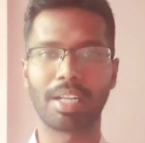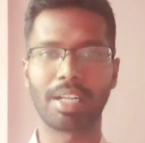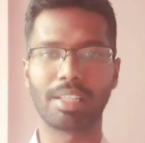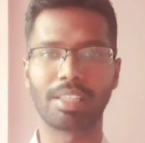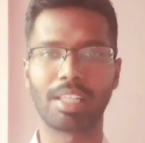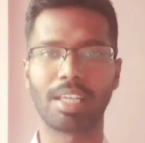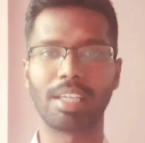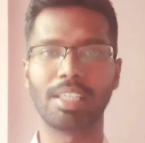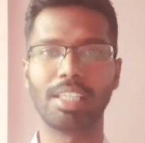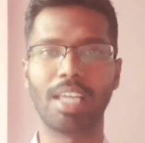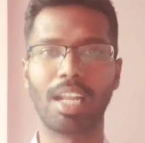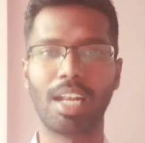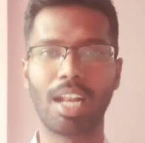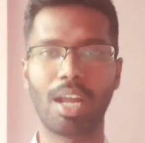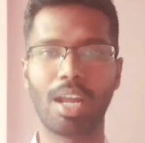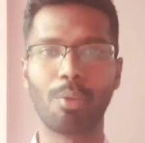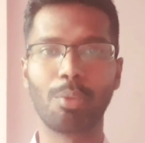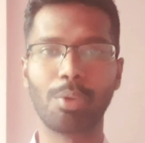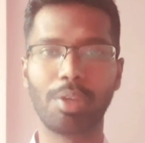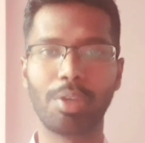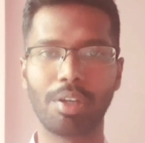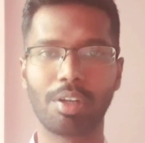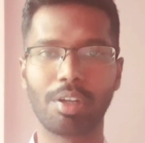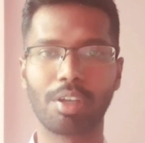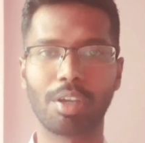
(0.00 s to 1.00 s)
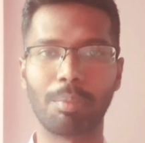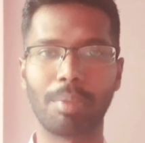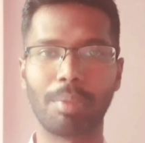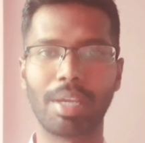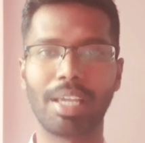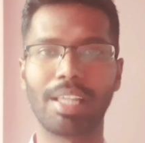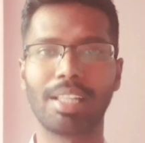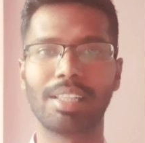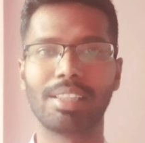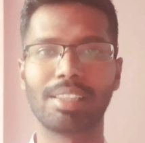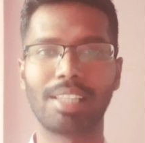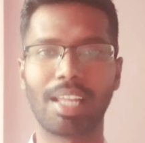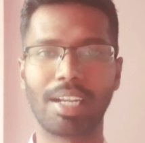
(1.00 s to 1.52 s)
பிறந்த எல்லா உயிருக்குமே
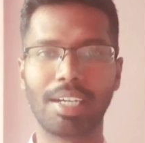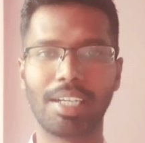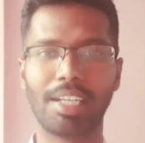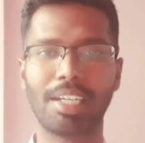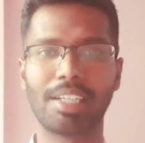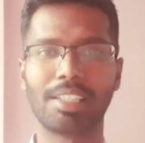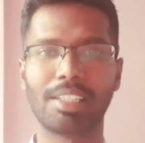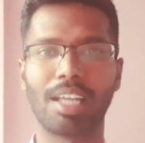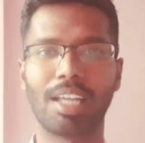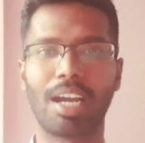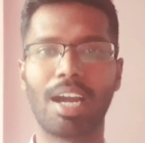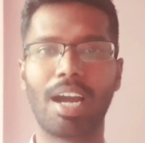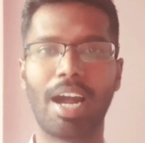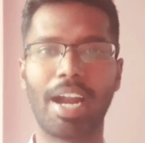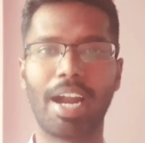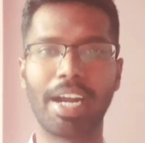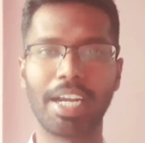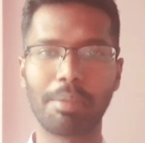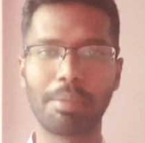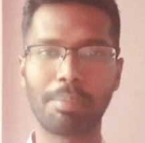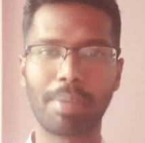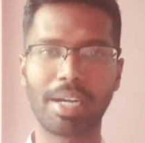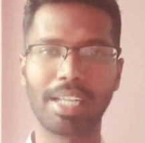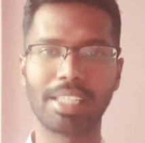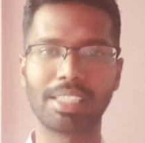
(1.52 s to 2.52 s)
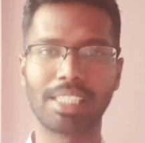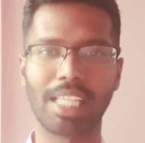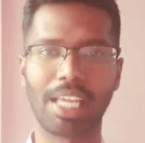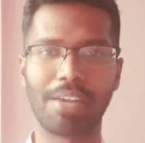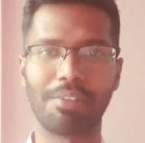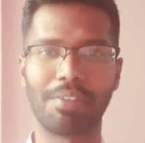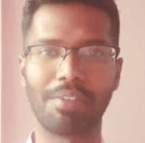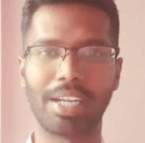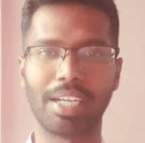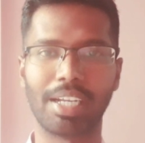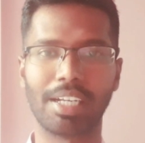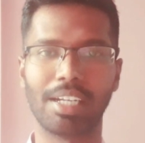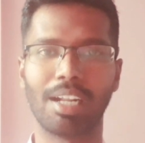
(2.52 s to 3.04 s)
தண்ணீர் தான் அடிப்படை
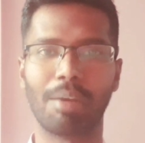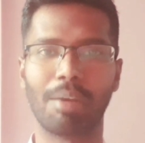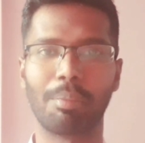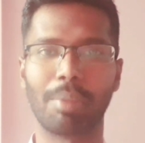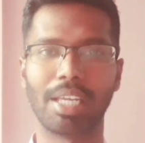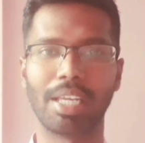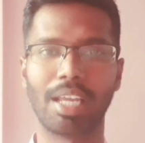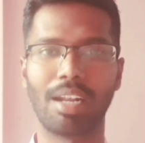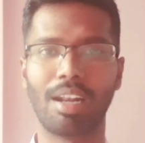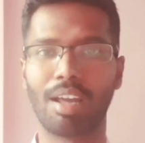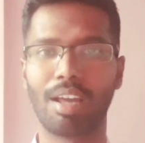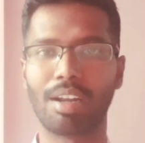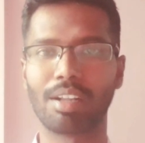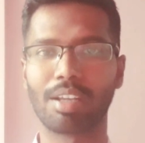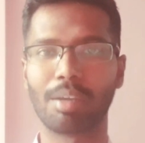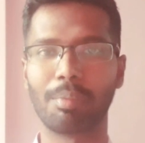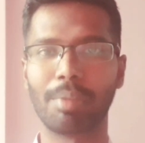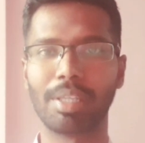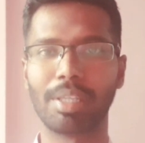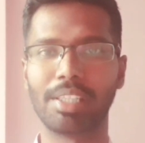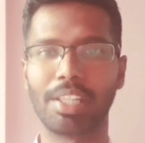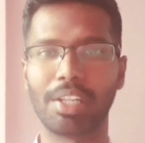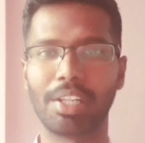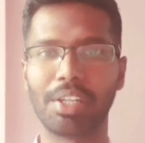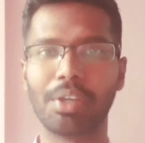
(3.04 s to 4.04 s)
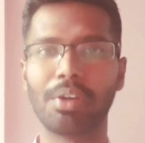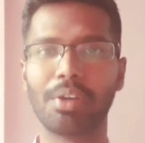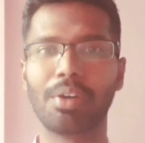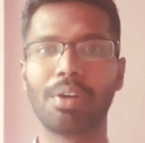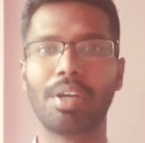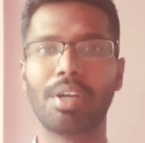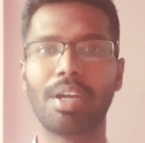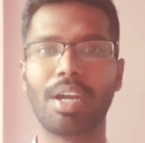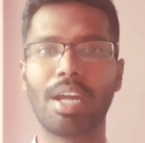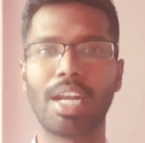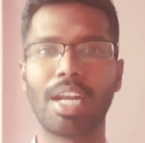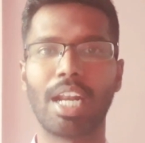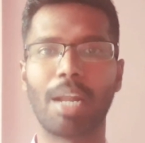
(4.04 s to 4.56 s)
தேவைன்னு நம்ம எல்லாருக்குமே தெரியும்
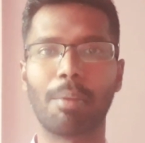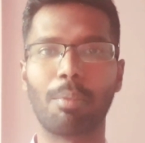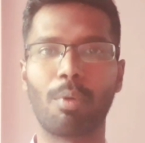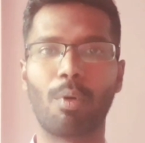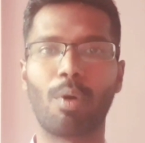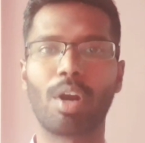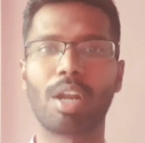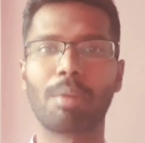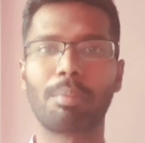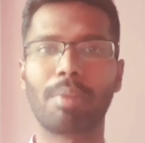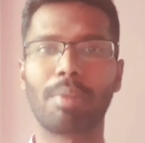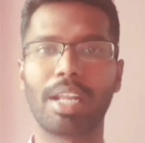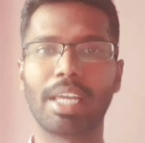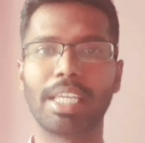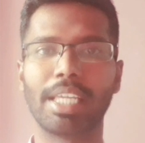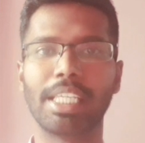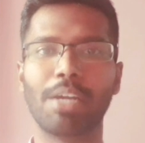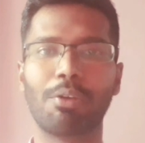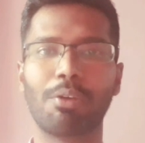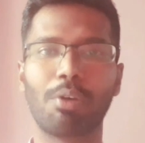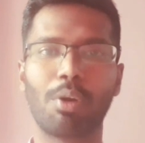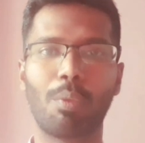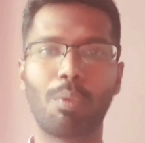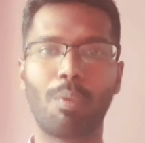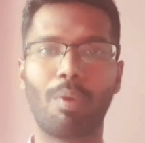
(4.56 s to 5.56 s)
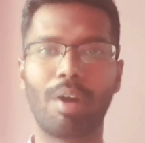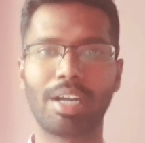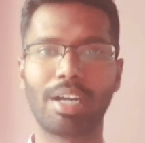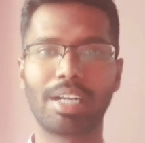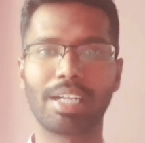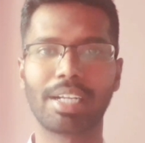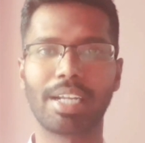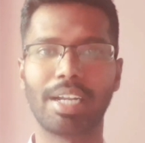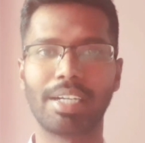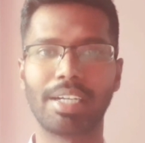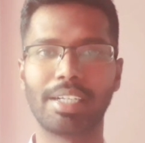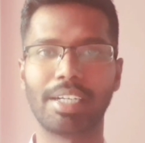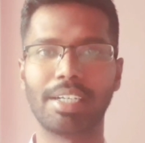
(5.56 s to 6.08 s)
நம்ம உடம்புல எவ்வளோ
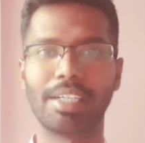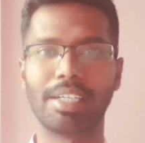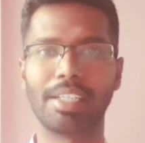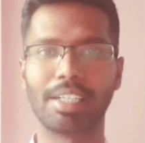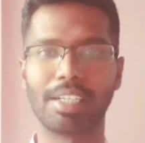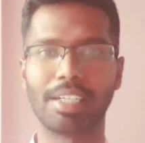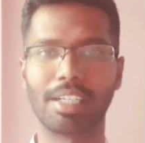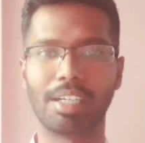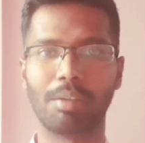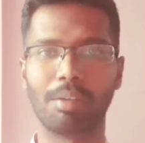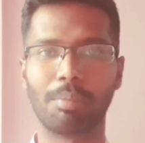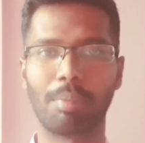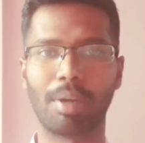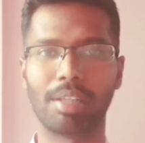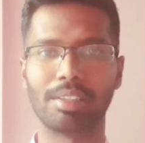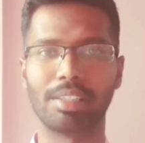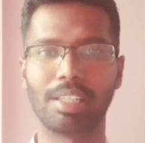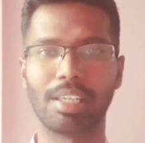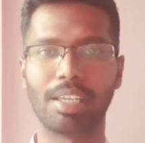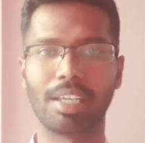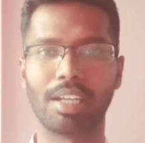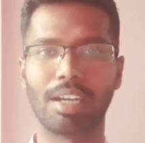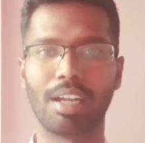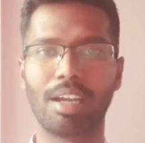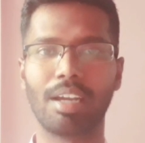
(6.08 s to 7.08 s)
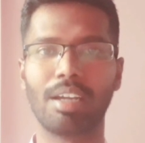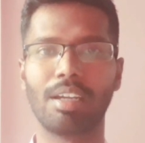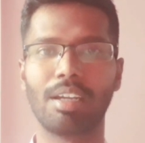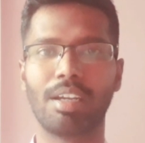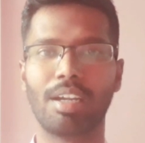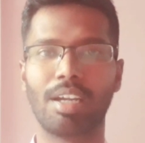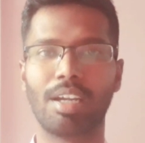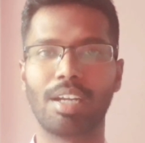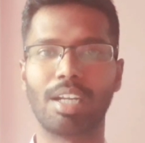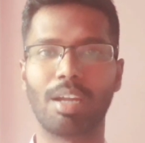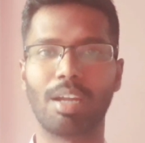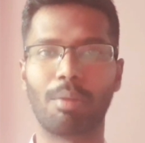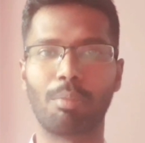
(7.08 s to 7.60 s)
வாட்டர் கண்டென்ட் இருக்குன்னு பார்த்தீங்கன்னா
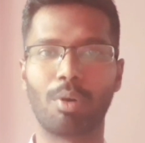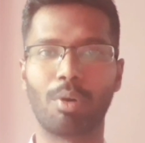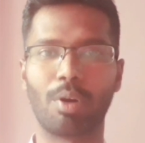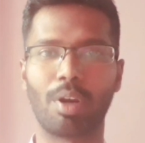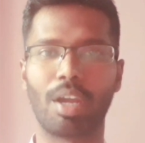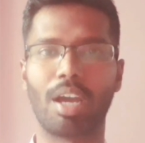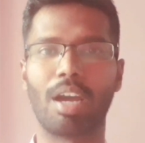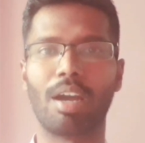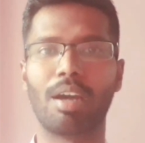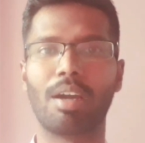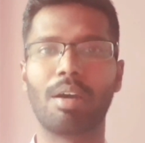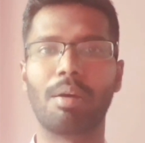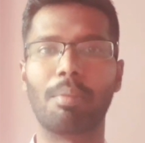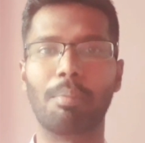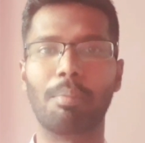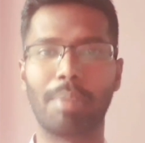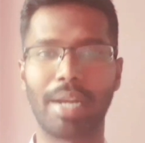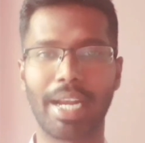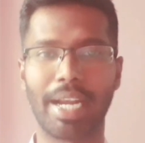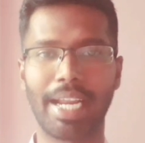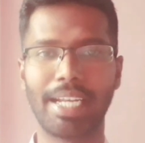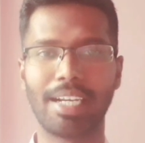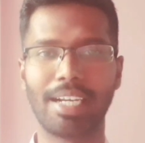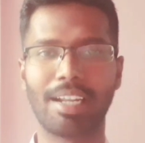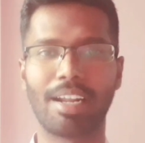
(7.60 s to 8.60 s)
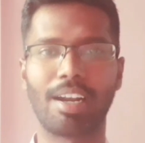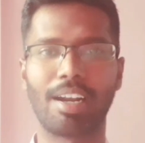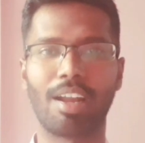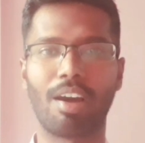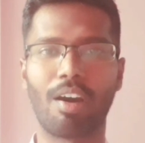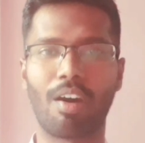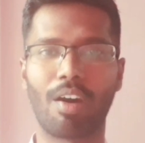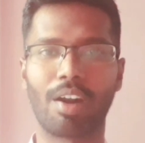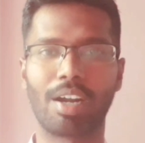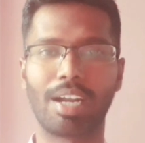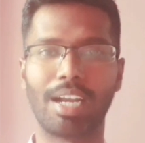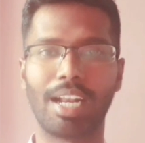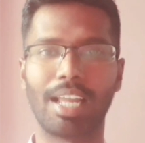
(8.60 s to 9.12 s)
நம்மளோட பிரெயின் அண்ட்
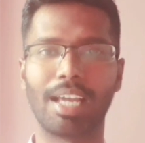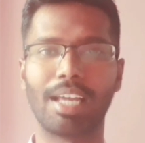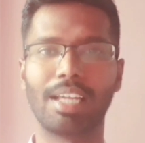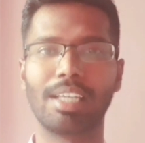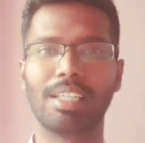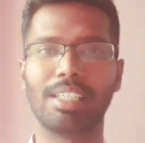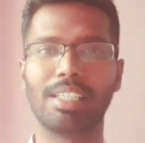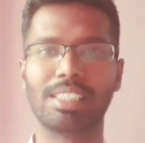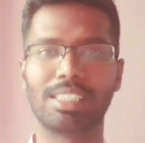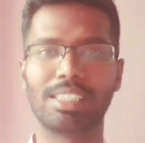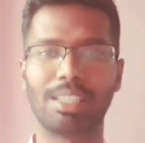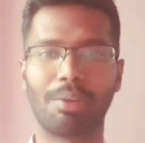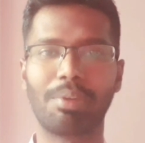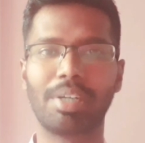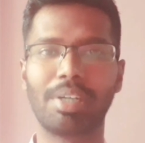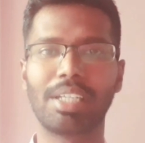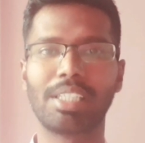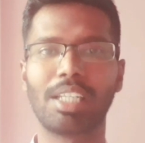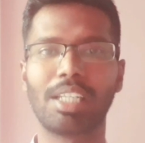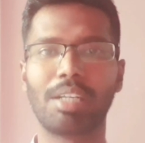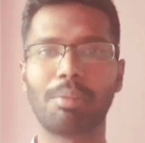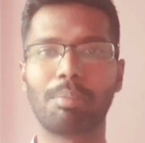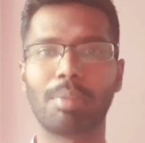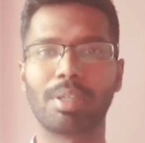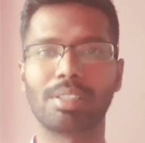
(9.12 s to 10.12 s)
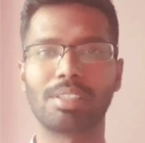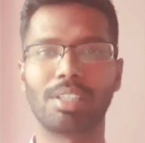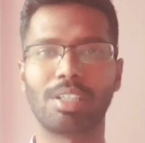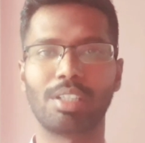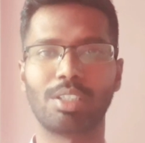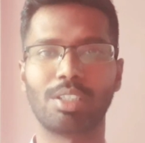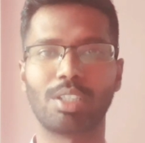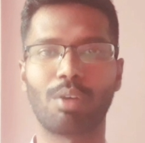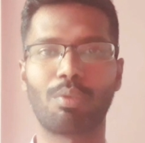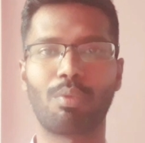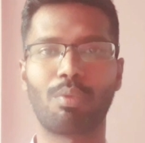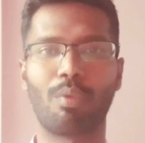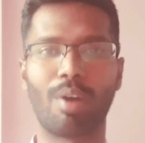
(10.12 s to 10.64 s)
ஹார்ட்டில் செவன்ட்டி த்ரீ
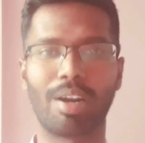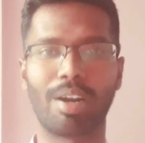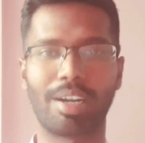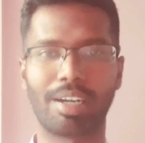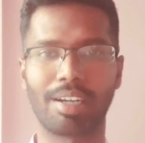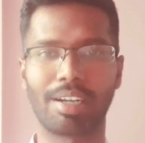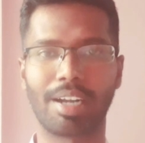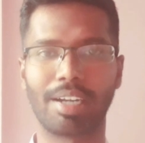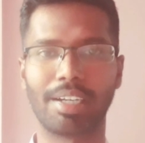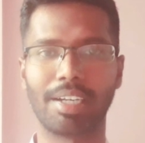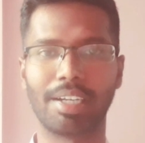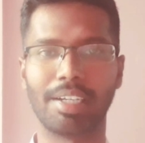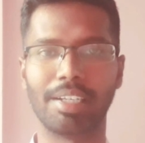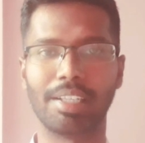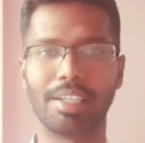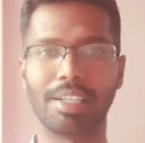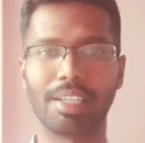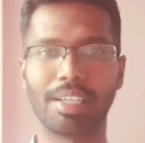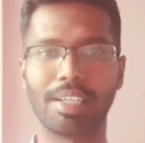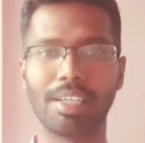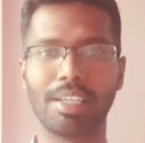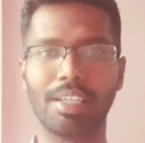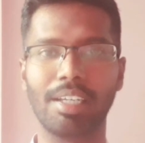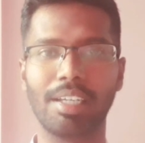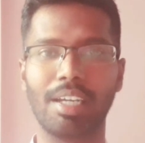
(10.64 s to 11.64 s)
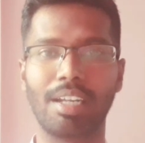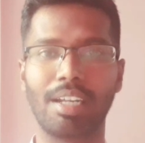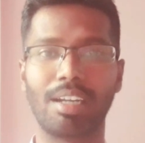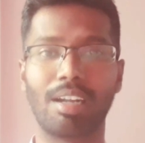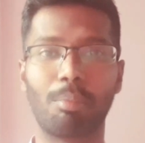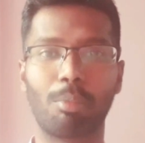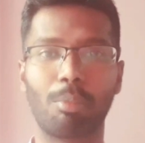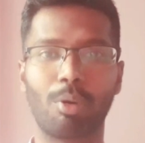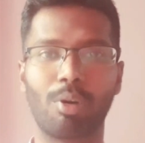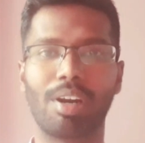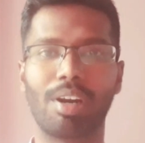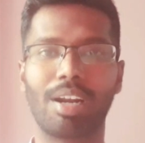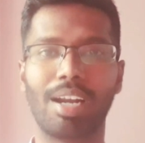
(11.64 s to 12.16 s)
பர்சன்டேஜ் ஆஃப் வாட்டர் கண்டென்ட் இருக்குது
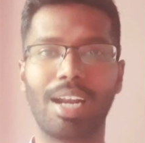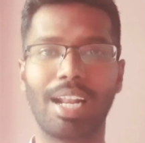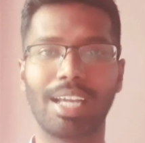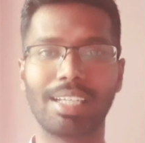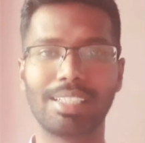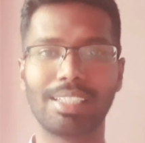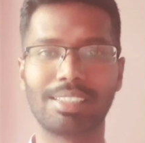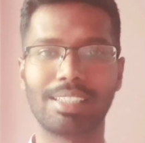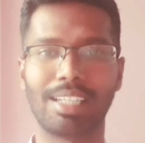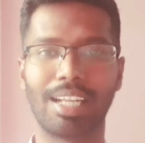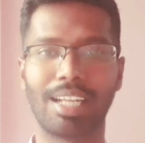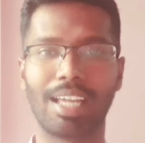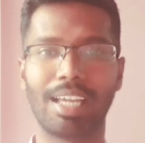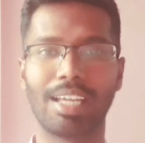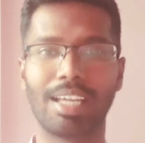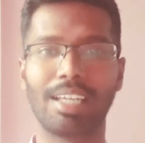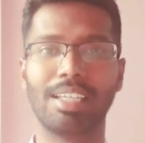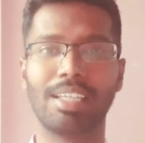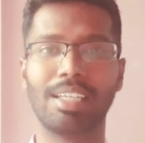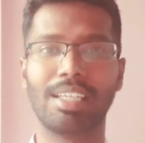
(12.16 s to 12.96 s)
நம்மளோட லங்ஸில்